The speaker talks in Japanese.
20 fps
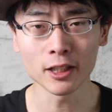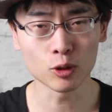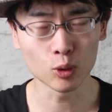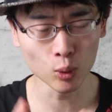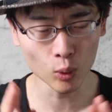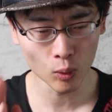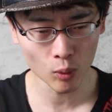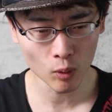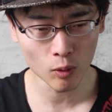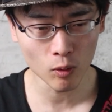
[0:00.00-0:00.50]
いや、
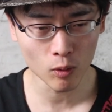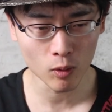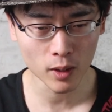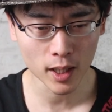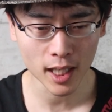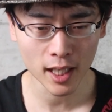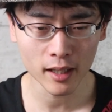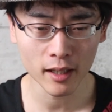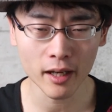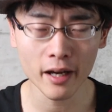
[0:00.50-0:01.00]
どう
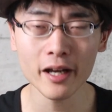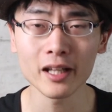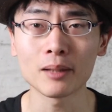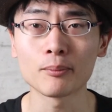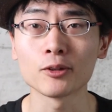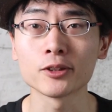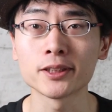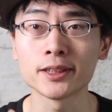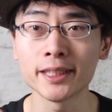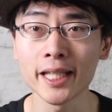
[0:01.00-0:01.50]
考えて
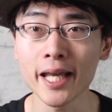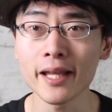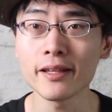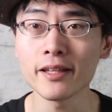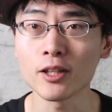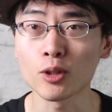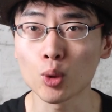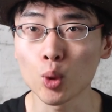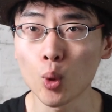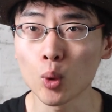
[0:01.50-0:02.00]
も1000
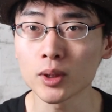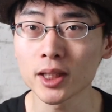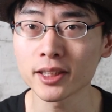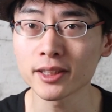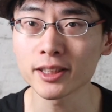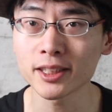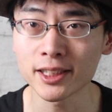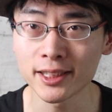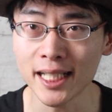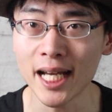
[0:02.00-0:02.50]
に到
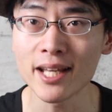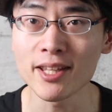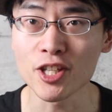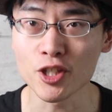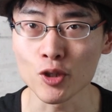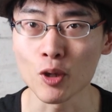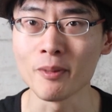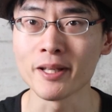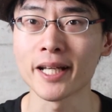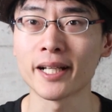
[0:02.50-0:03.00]
達しないで
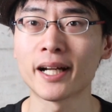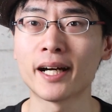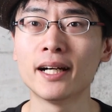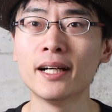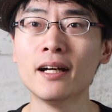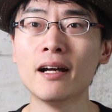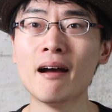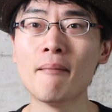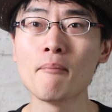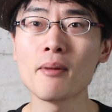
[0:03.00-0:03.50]
しょ、みたいな。
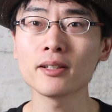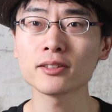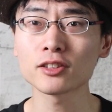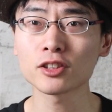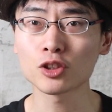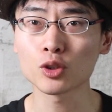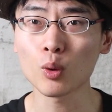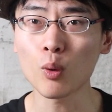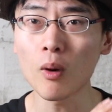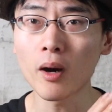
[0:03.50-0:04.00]
ま
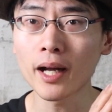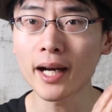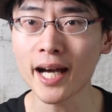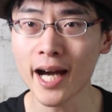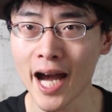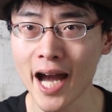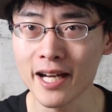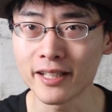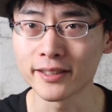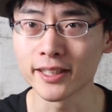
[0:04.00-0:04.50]
ずそこから
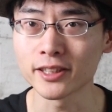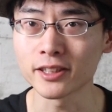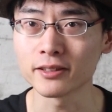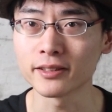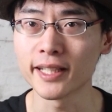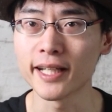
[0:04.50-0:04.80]
入るんですよ